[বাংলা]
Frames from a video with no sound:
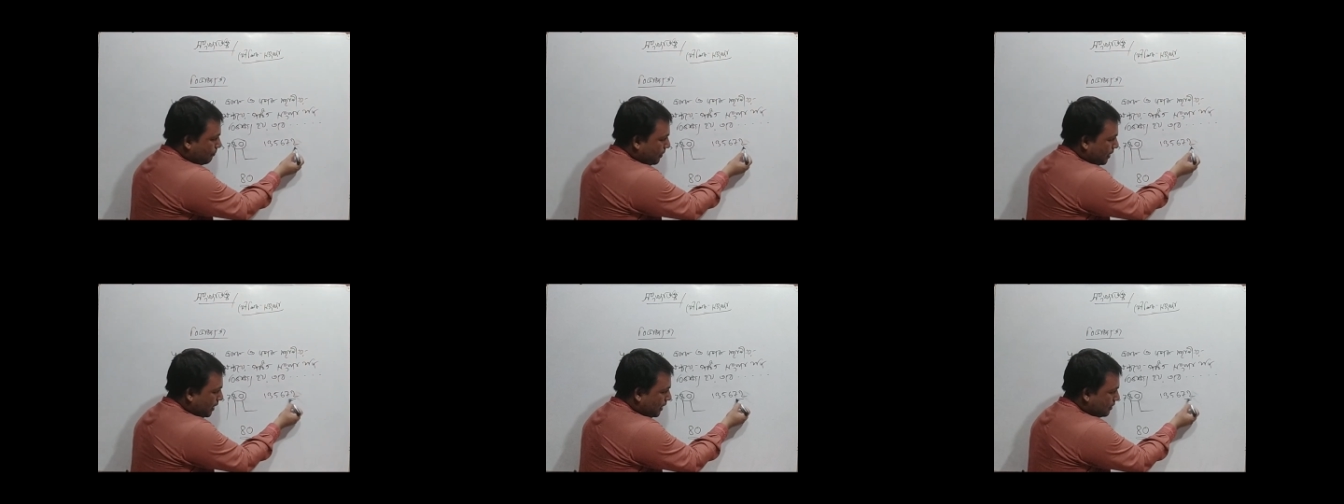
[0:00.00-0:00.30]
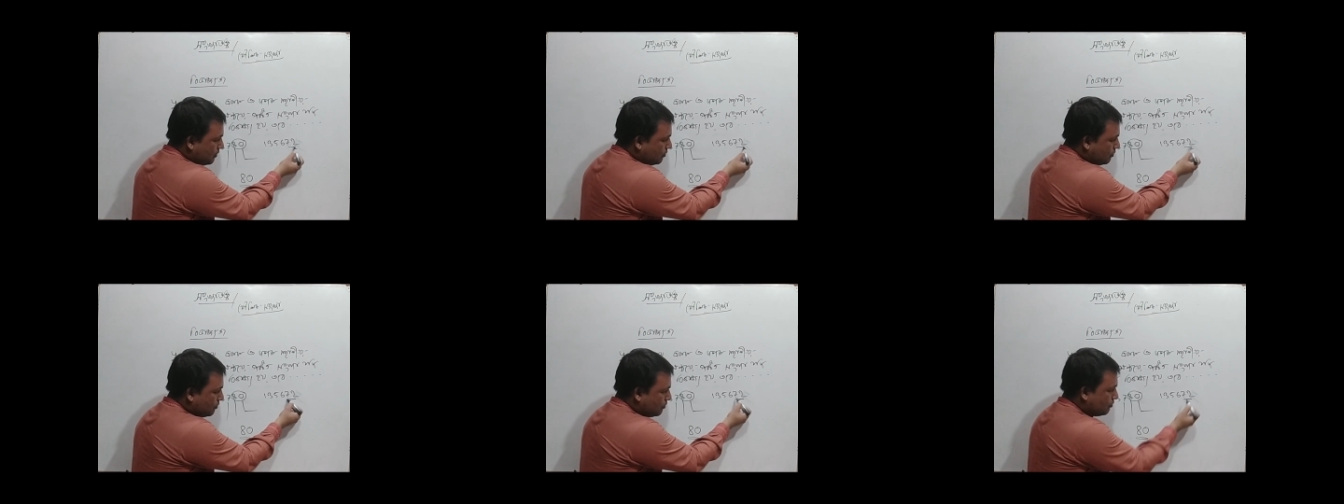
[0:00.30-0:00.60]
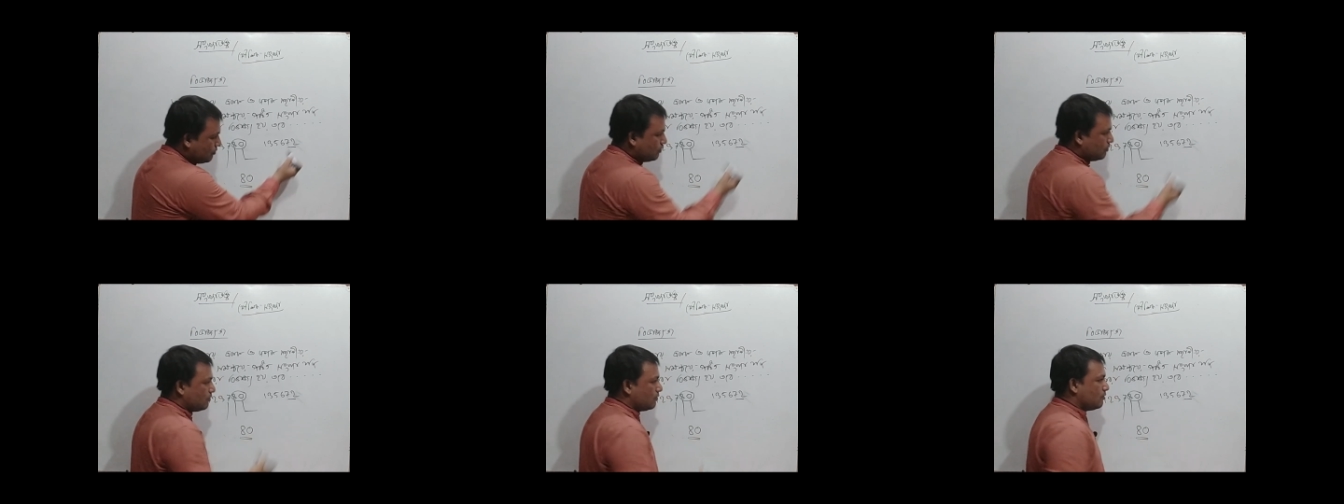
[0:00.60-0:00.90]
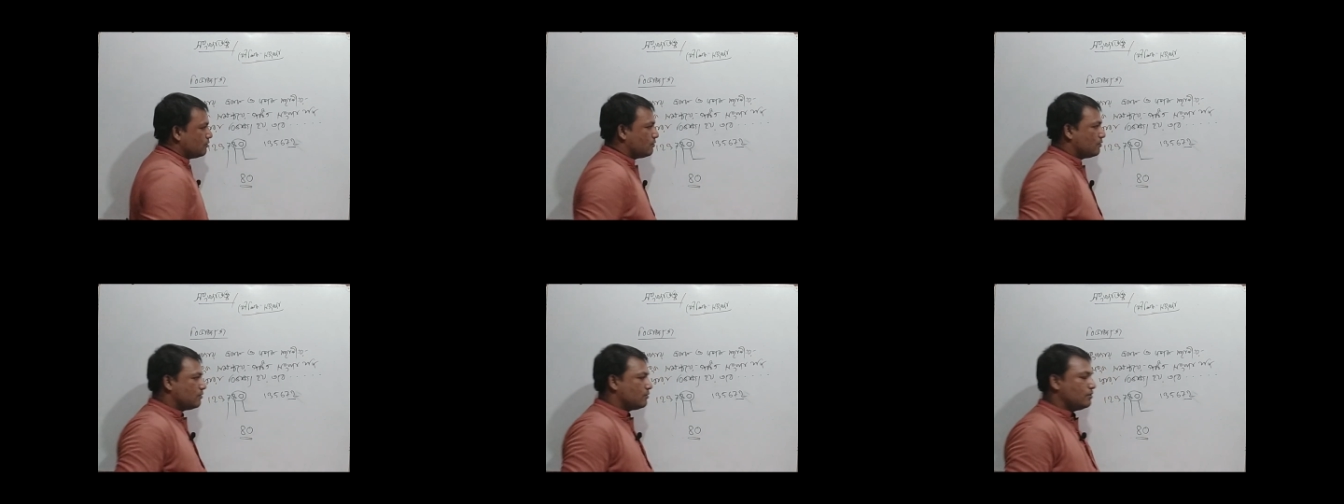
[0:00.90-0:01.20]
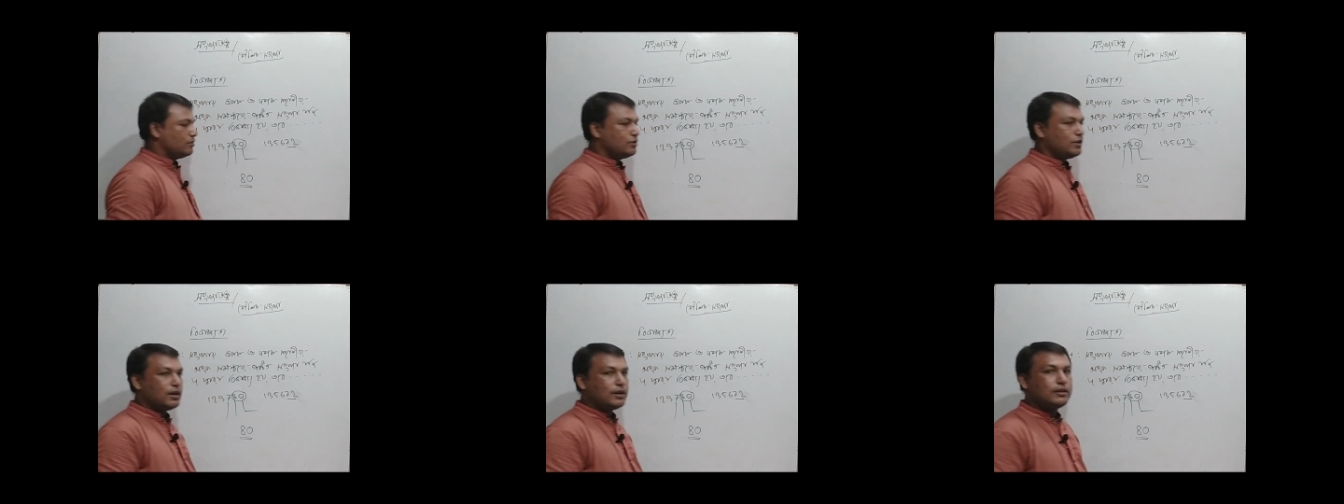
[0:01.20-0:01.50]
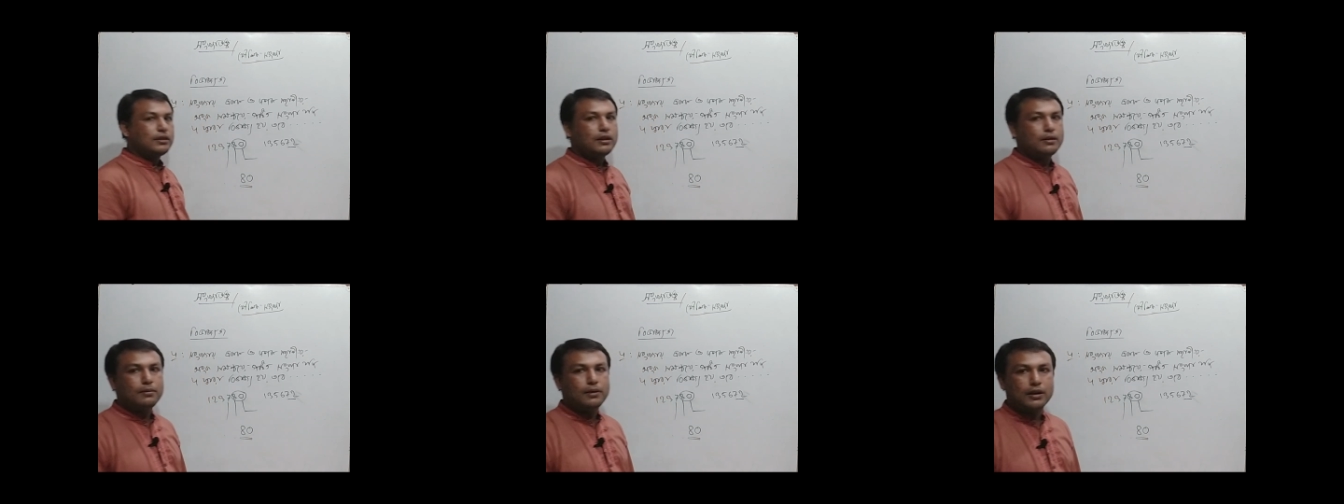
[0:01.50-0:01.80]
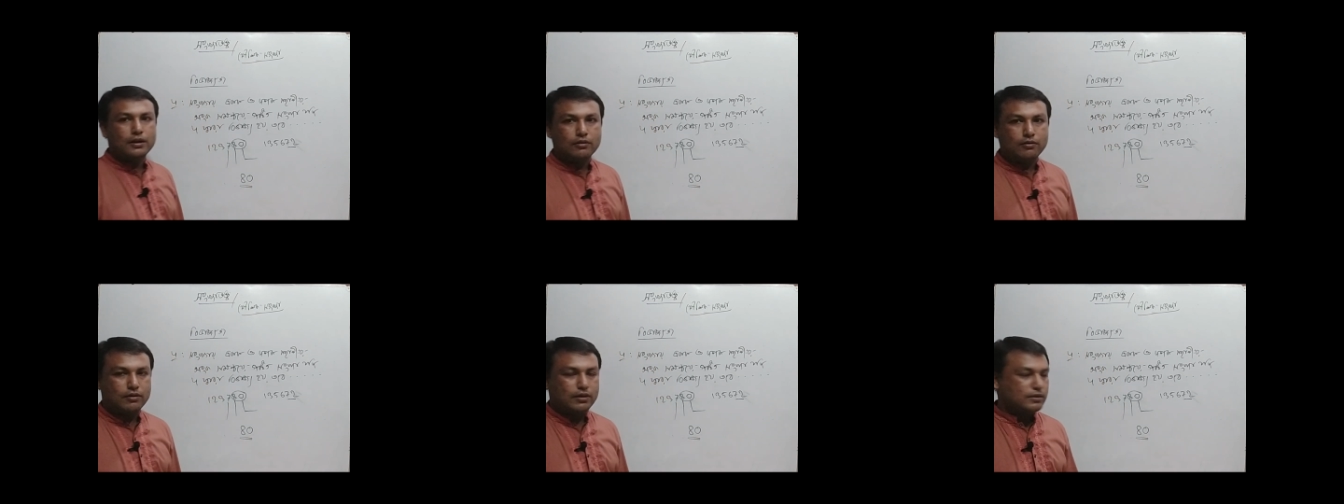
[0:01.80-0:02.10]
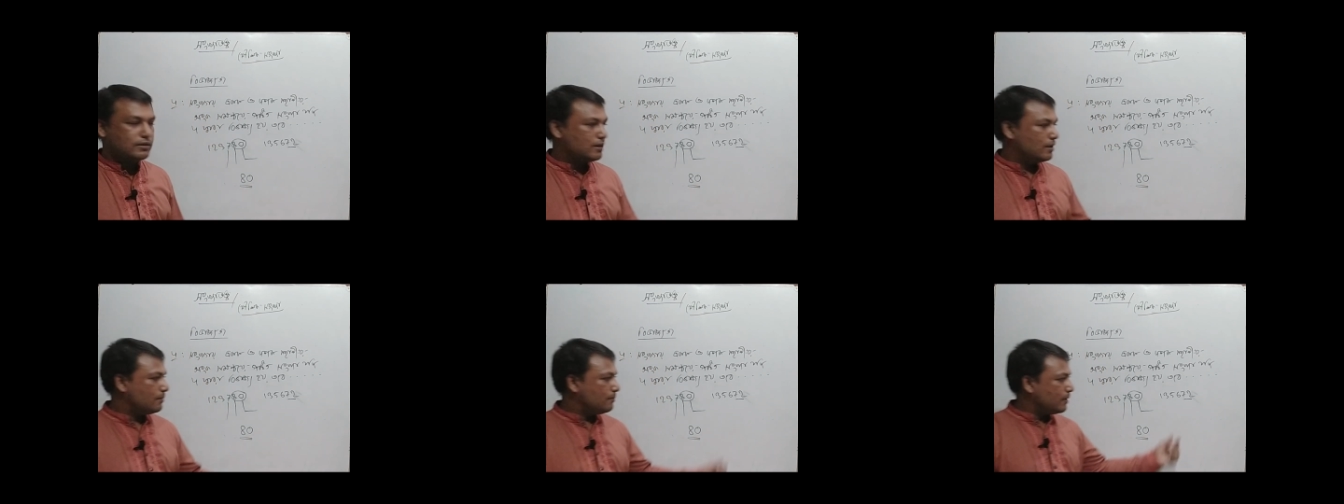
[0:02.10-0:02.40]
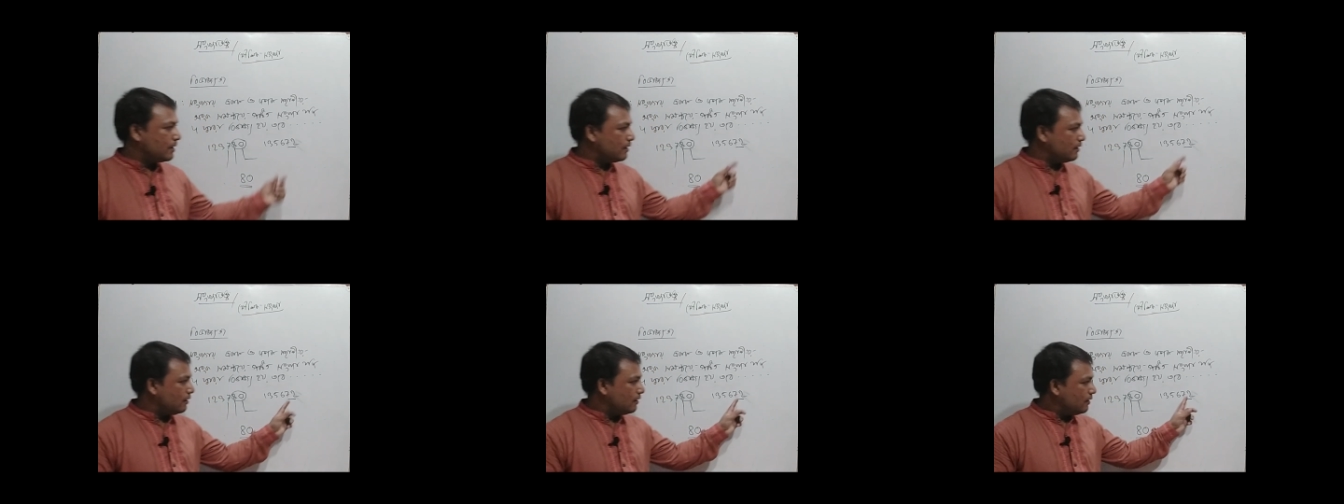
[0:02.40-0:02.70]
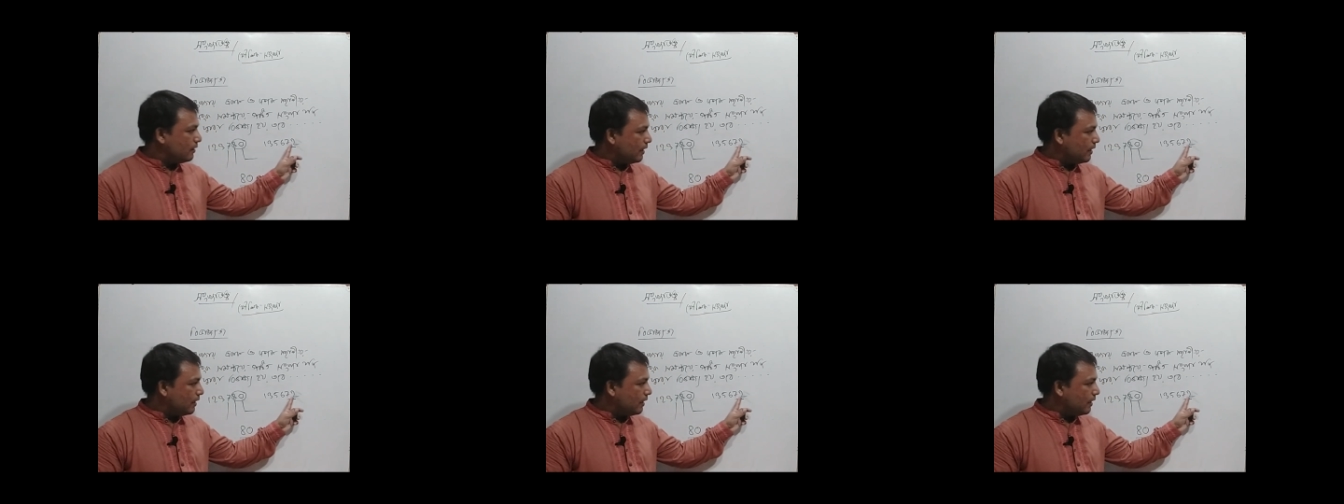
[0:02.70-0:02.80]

বাহাত্তর চার দ্বারা ভাগ করা যায় মানে